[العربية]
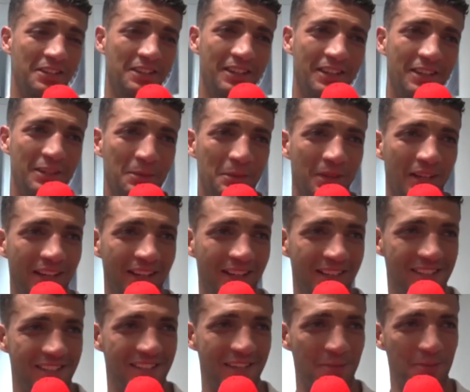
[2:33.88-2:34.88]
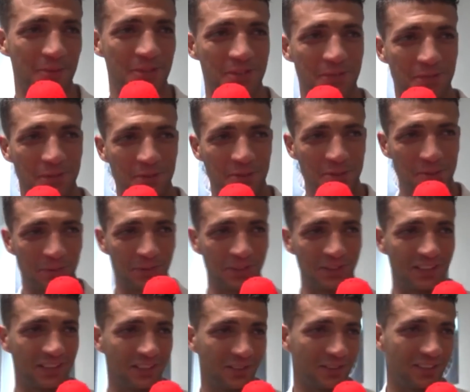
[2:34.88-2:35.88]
لا بالعكس كان سي فوزي ما